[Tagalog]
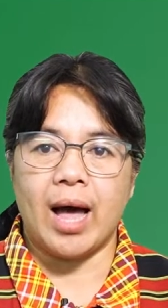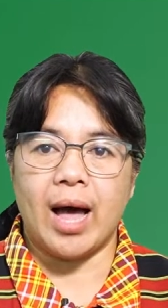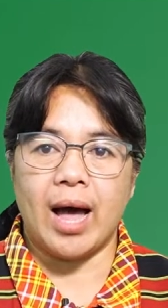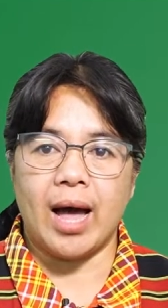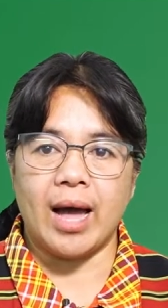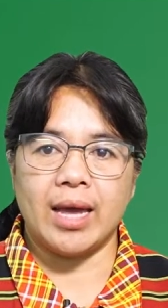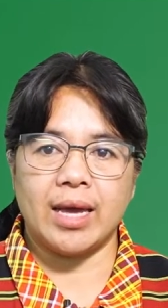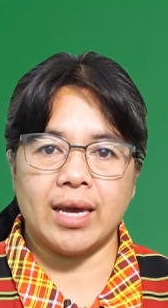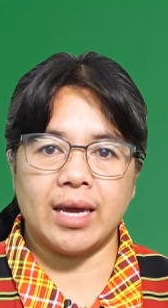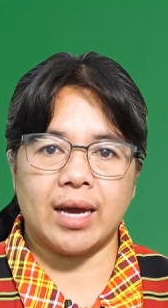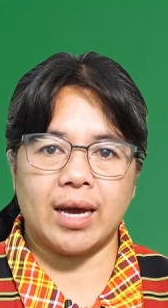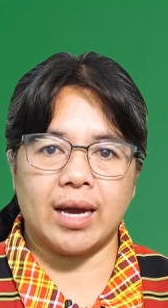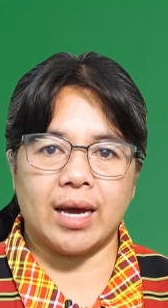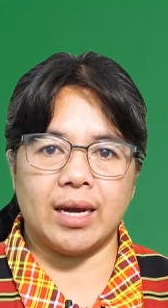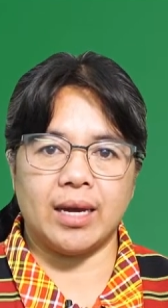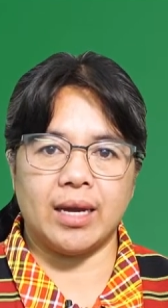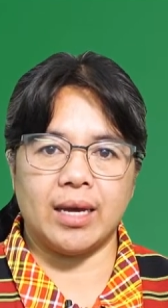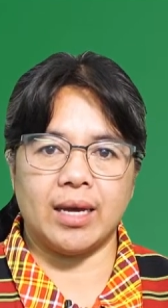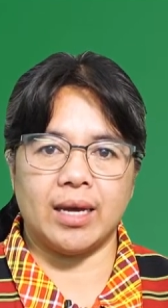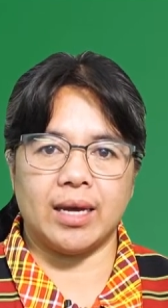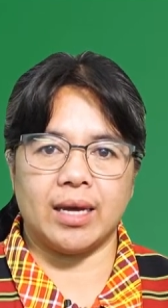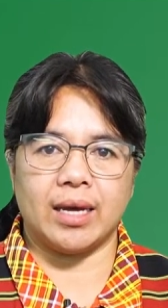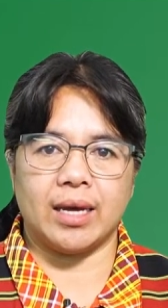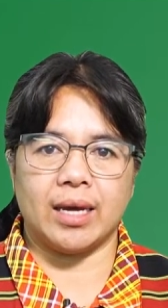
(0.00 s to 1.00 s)
ay
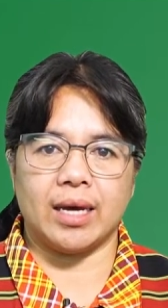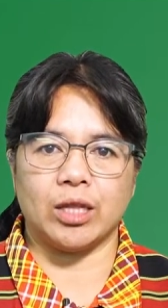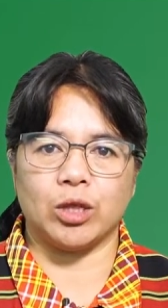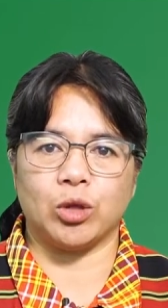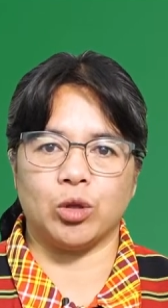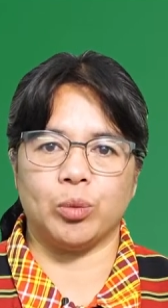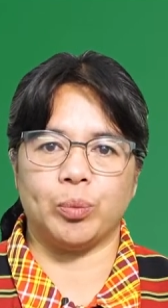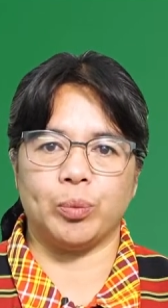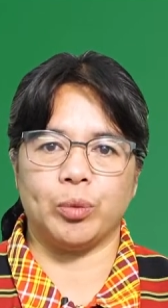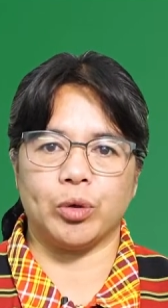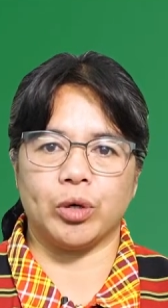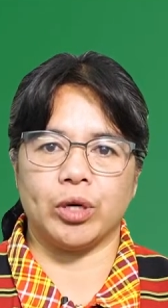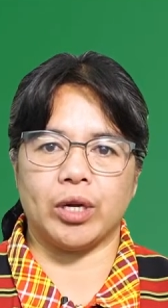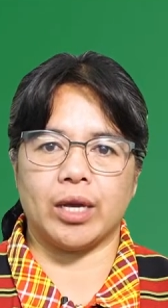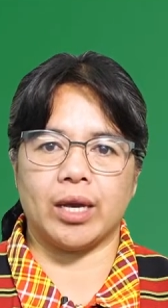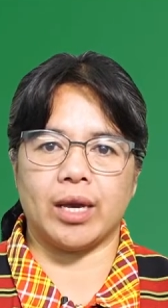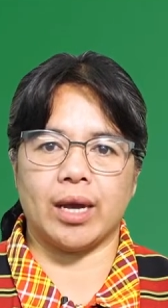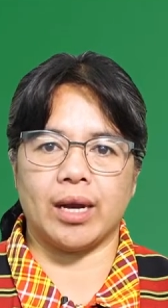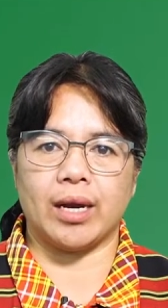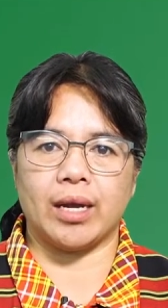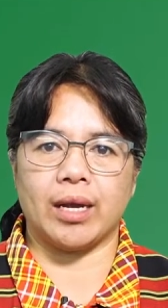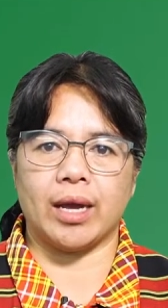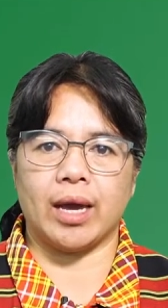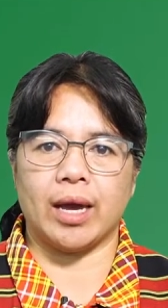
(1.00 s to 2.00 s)
kali, ya tupog di
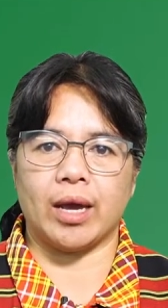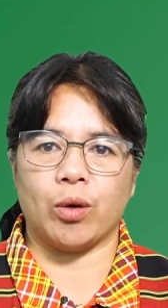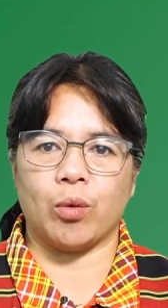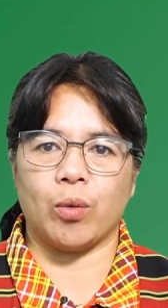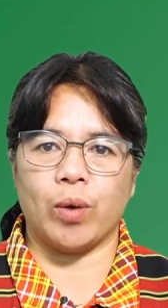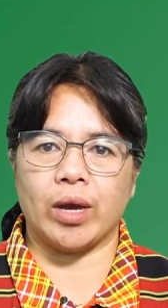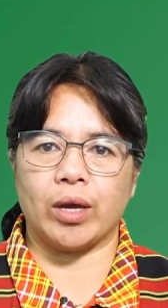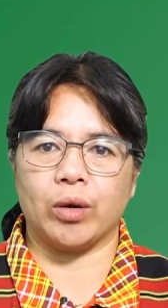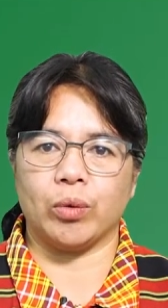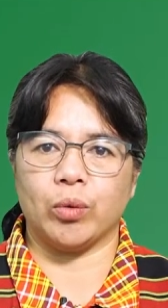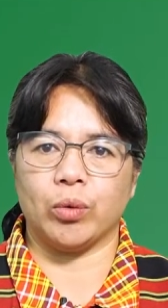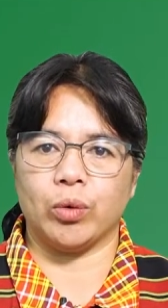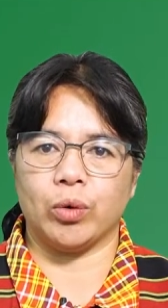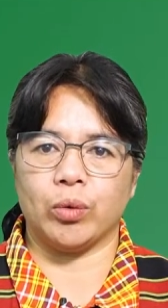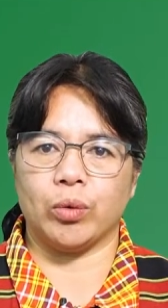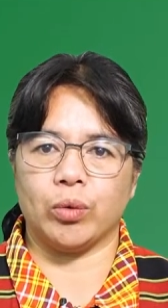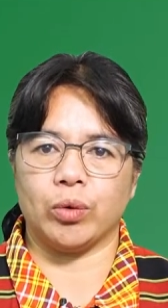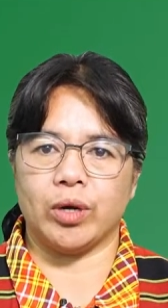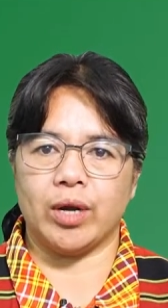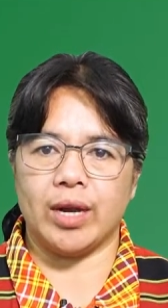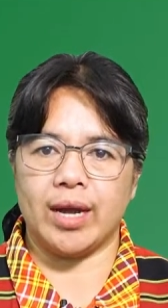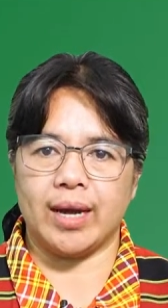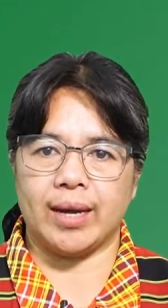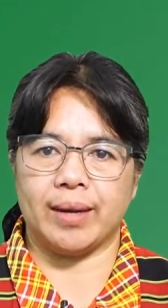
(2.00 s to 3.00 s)
kali ay way
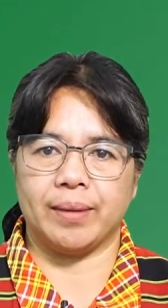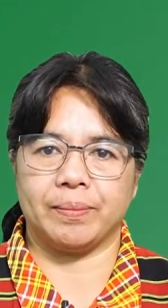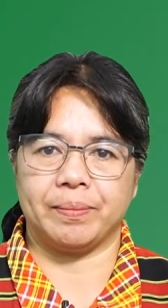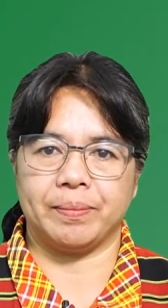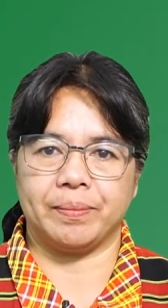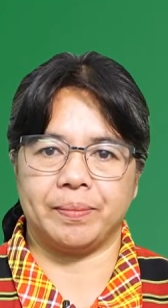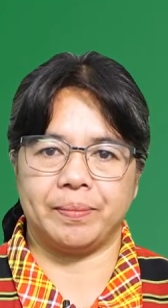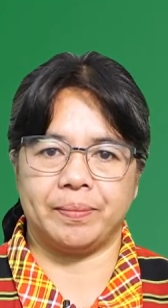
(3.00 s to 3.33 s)
ulog na.